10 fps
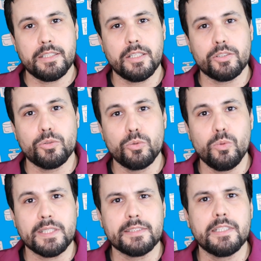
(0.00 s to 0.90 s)
da
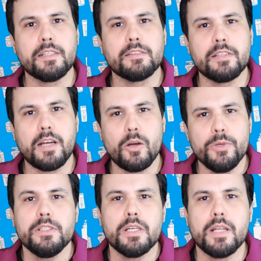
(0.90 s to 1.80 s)
sua central
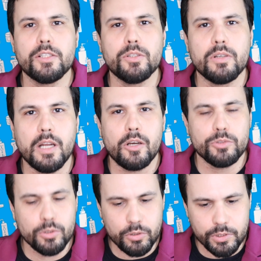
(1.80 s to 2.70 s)

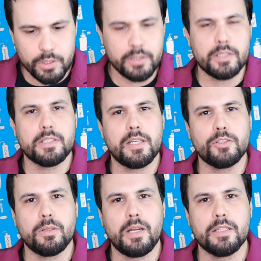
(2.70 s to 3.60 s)
internacional de notícias
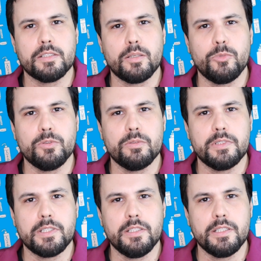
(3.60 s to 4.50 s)
relacionadas ao mundo do
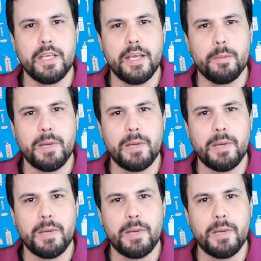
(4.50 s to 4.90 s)
skincare,